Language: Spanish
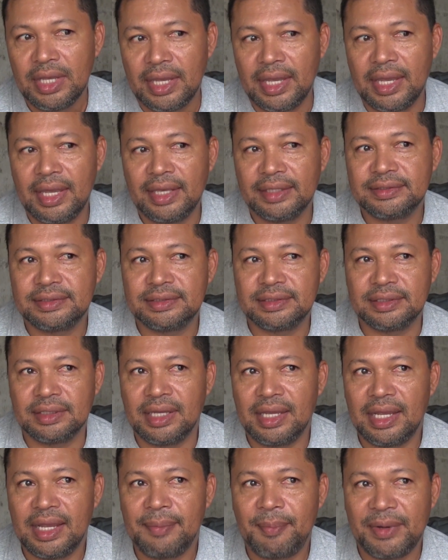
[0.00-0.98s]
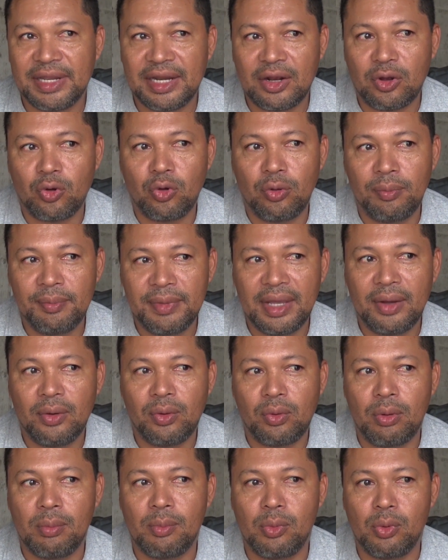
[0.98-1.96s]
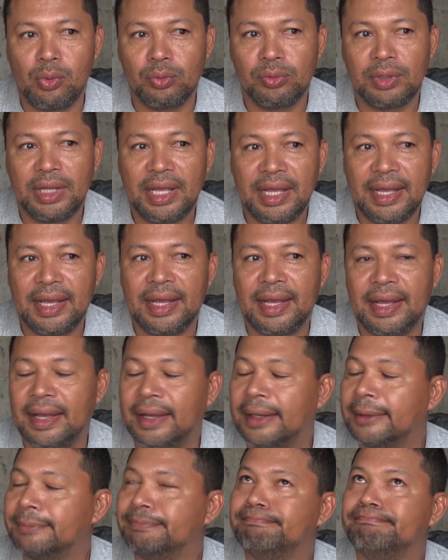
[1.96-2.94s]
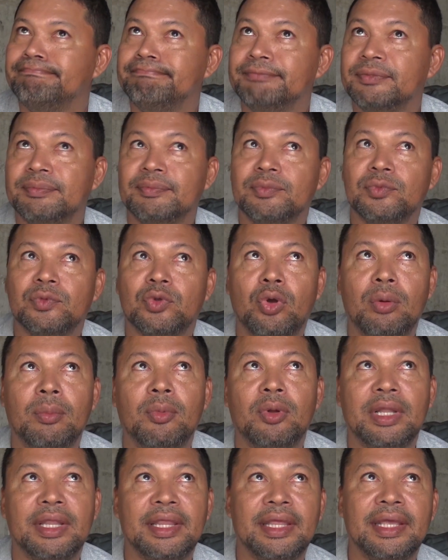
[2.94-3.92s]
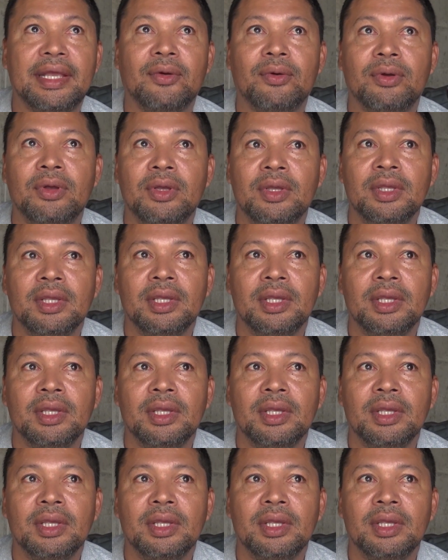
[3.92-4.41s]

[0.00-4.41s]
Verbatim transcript: es, es para Colombia como una, mm, como le digo?